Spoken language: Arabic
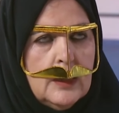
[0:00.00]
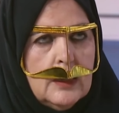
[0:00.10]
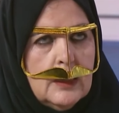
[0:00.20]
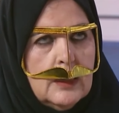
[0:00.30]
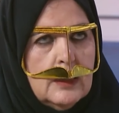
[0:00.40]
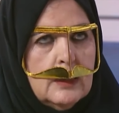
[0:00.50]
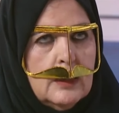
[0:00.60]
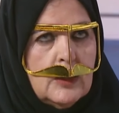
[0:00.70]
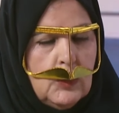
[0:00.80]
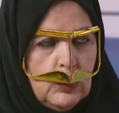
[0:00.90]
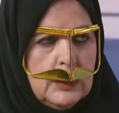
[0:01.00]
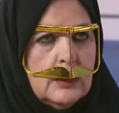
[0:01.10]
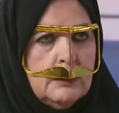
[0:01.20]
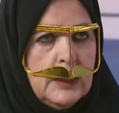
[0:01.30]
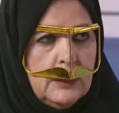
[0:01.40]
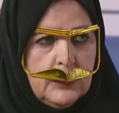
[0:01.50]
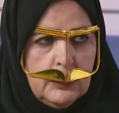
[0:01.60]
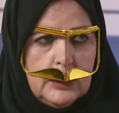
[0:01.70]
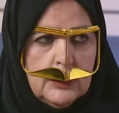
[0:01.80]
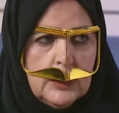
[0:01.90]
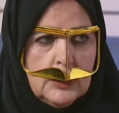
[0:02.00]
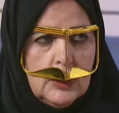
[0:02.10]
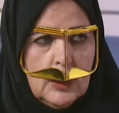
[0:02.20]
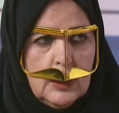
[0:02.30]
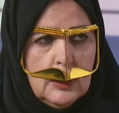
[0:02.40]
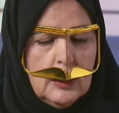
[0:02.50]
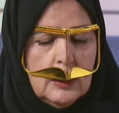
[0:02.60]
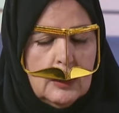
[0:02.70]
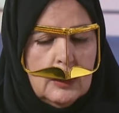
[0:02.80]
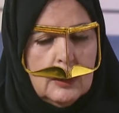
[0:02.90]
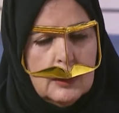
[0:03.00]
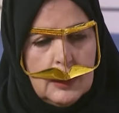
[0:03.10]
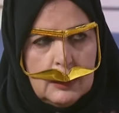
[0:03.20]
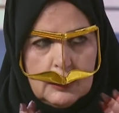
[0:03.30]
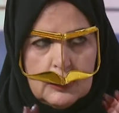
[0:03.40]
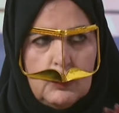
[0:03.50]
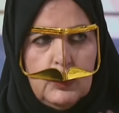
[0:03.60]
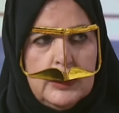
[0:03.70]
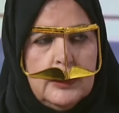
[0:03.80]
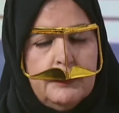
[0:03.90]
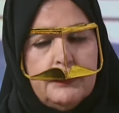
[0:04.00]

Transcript: آه، طوعت من 2011 لغايه آه، هذا تطوعي